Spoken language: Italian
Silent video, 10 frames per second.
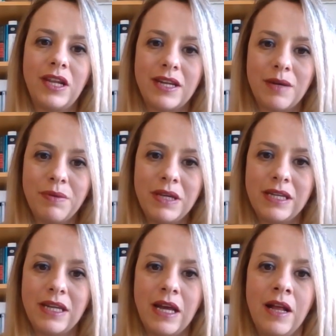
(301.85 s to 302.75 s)
dalle
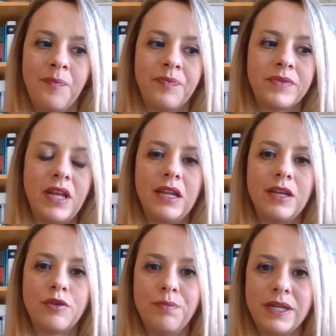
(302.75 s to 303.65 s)
rapine,
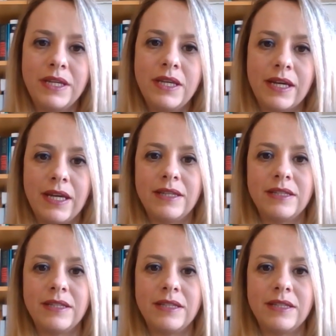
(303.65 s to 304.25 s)
dalle ruberie che i